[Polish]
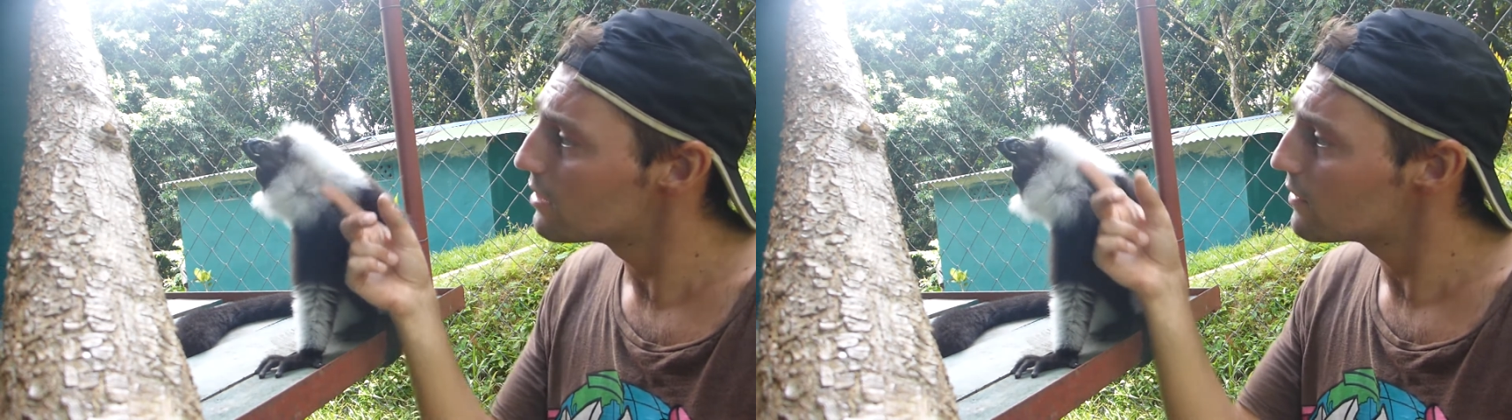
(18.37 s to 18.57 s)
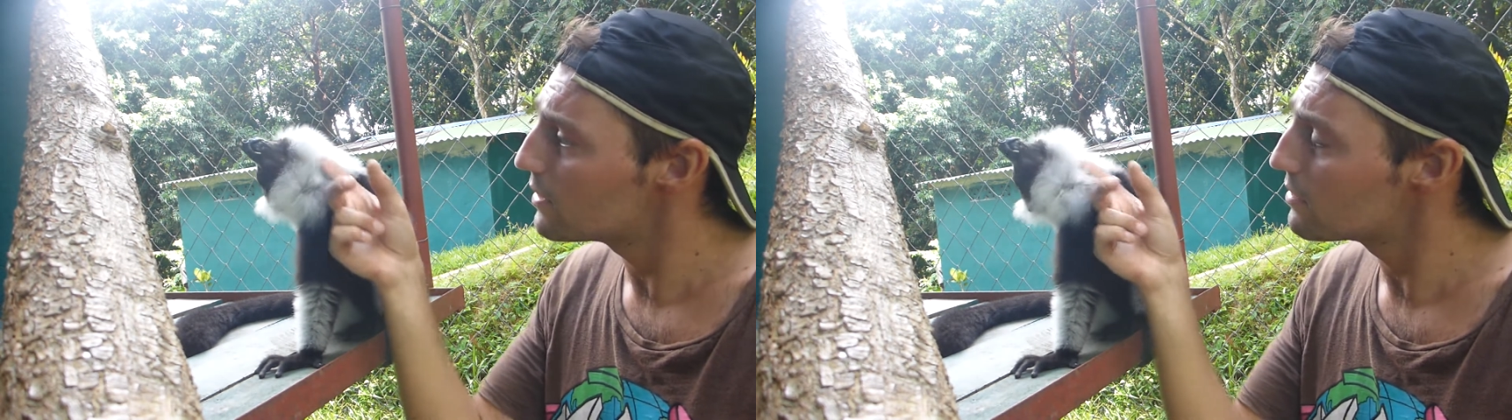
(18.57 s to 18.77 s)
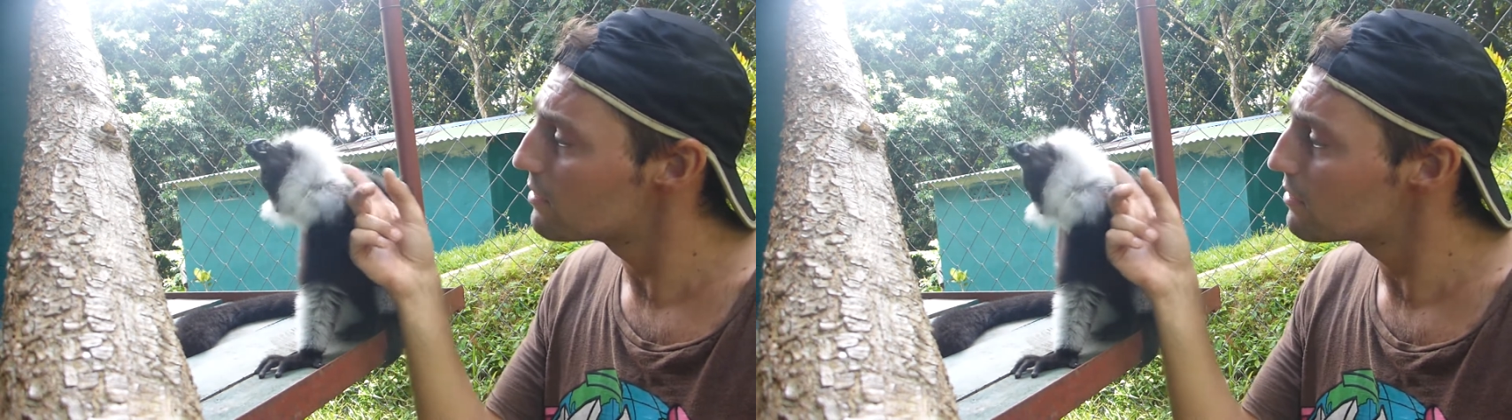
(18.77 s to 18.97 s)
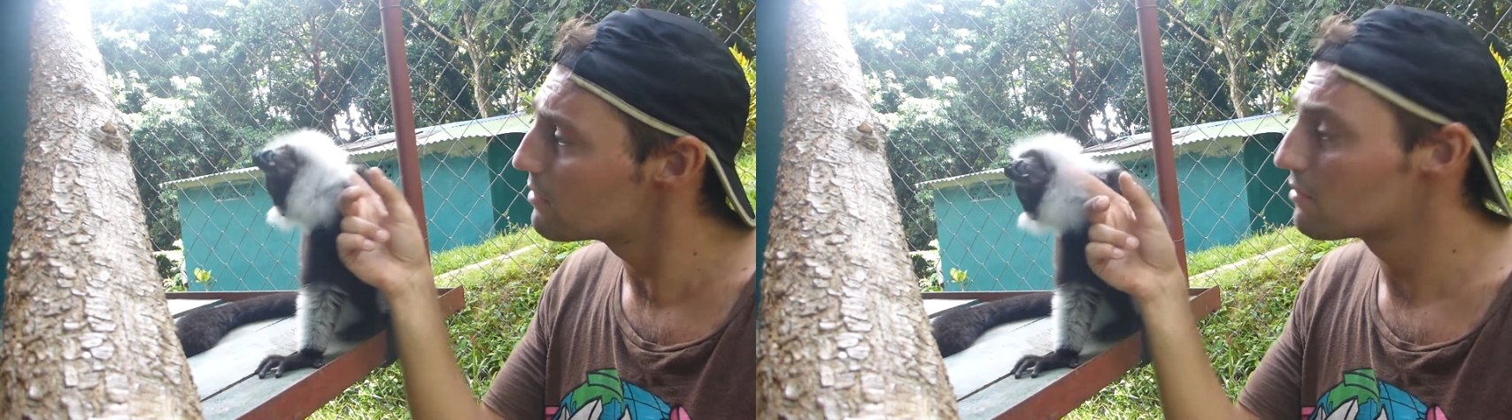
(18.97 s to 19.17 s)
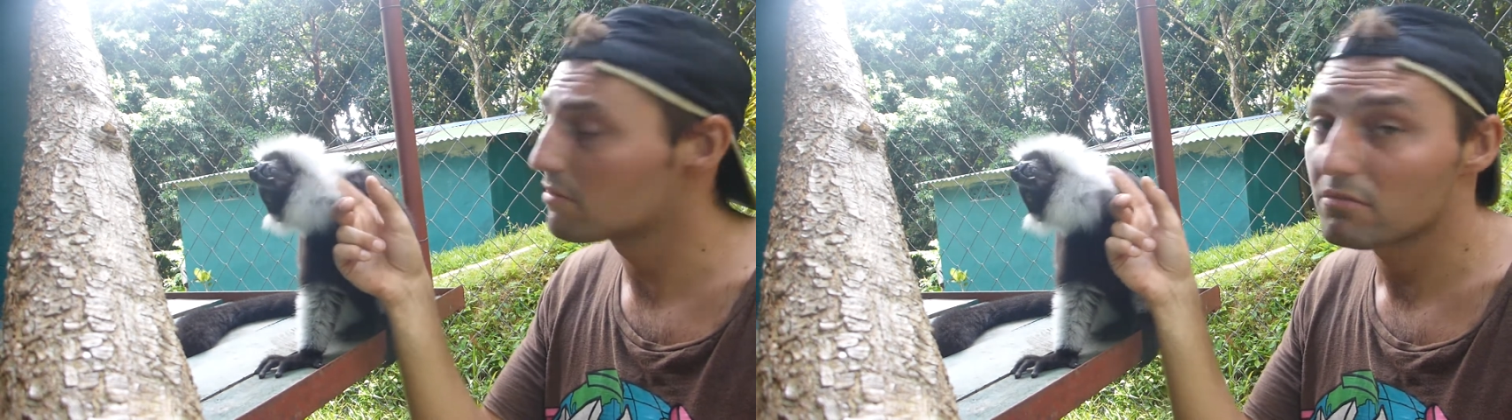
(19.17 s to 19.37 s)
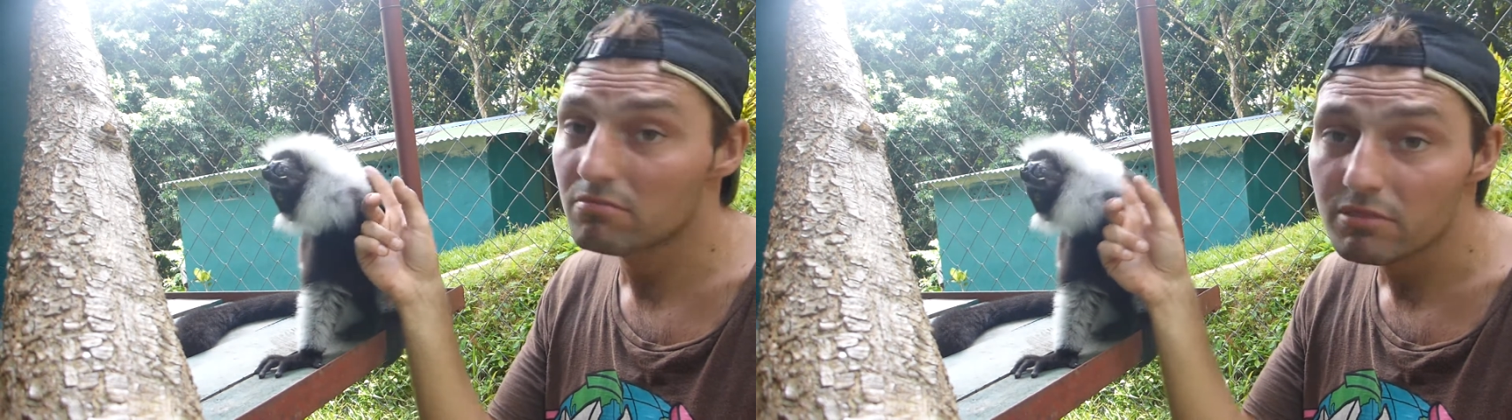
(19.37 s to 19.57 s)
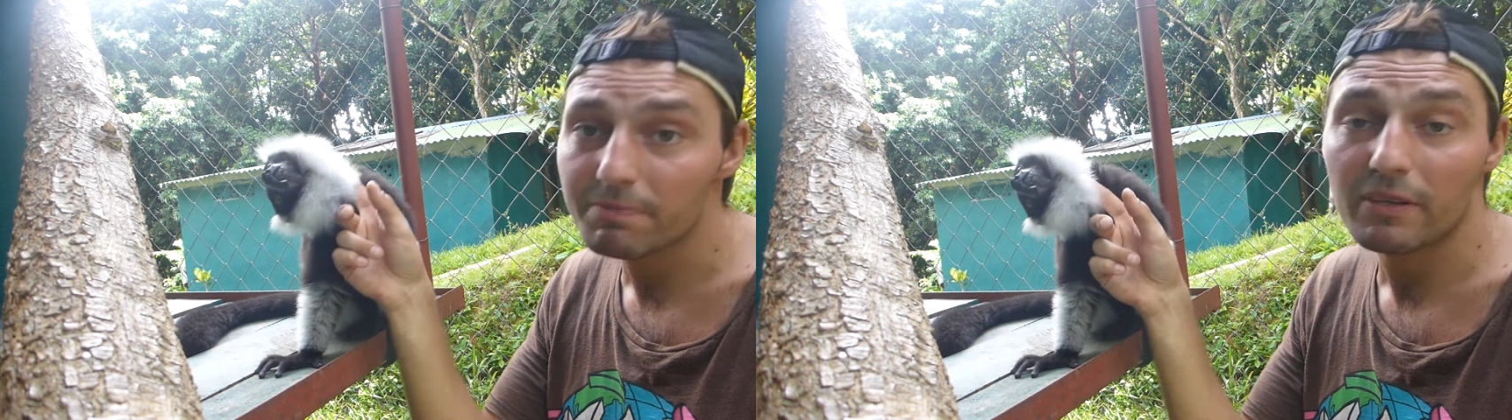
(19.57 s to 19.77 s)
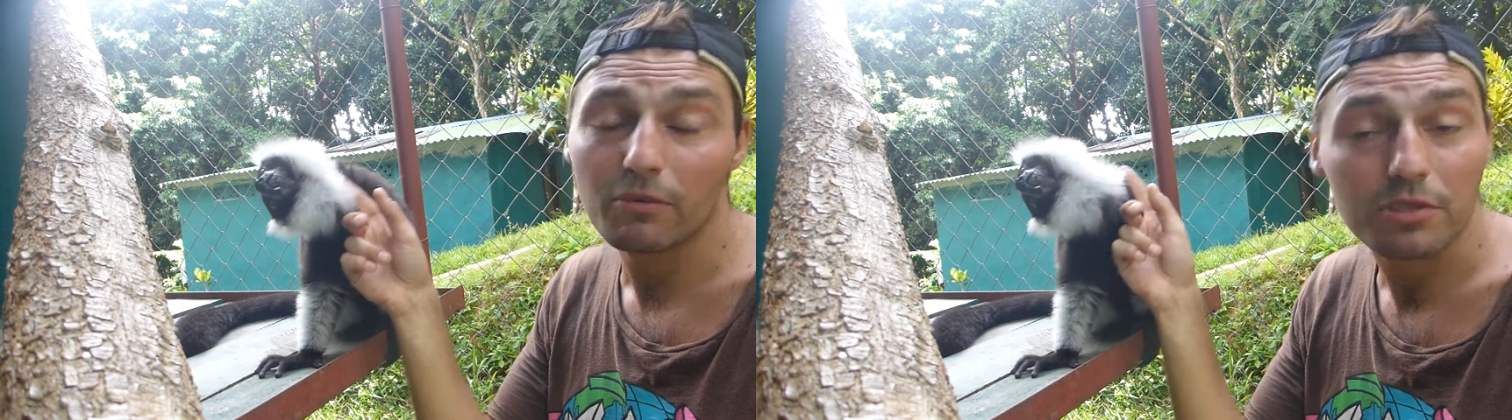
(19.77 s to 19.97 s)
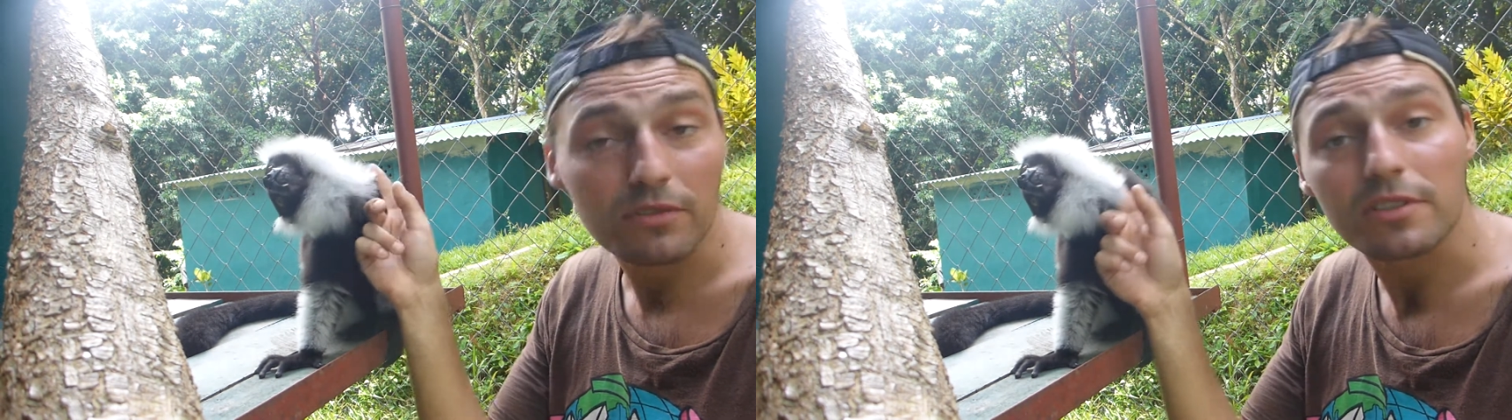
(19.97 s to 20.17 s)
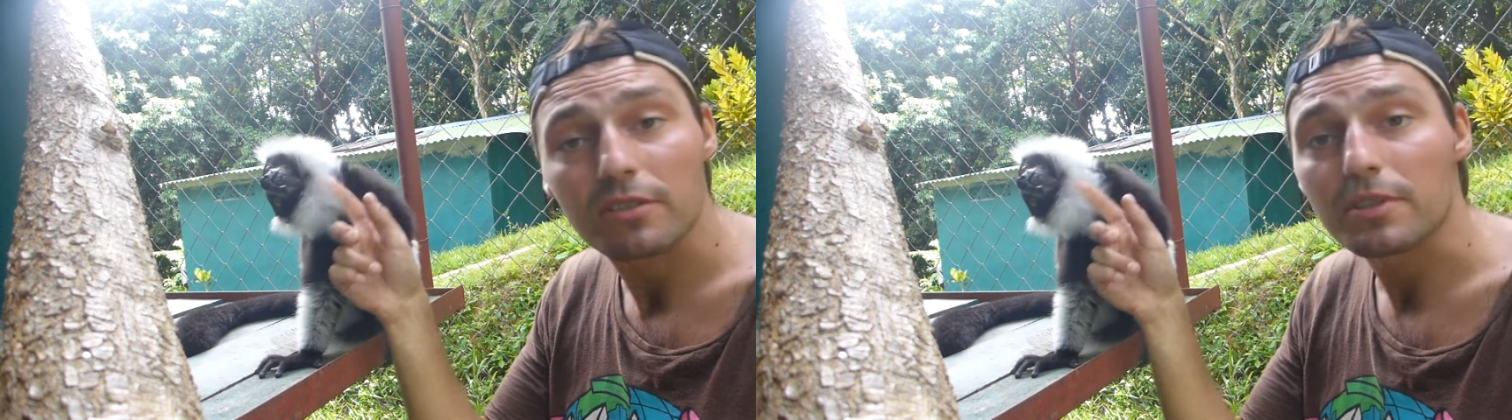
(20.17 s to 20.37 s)
więc sprawą
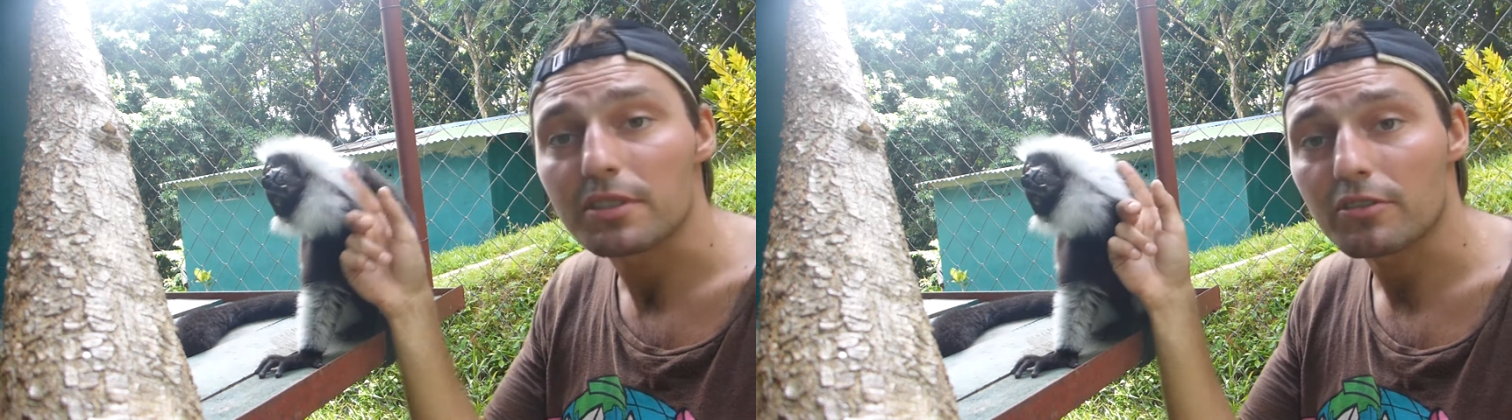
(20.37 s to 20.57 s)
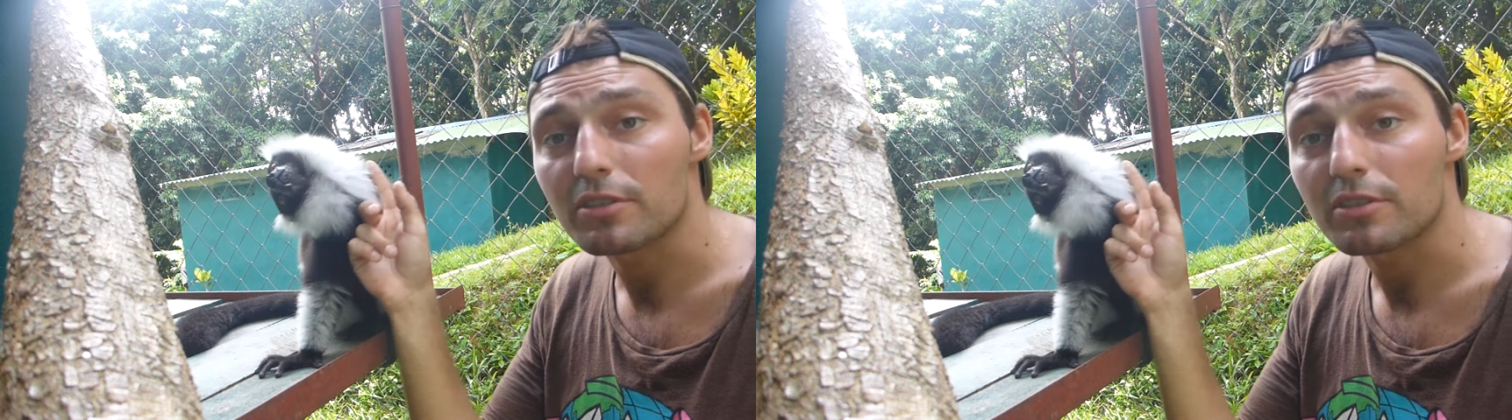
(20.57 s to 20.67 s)
oczywistą jest to,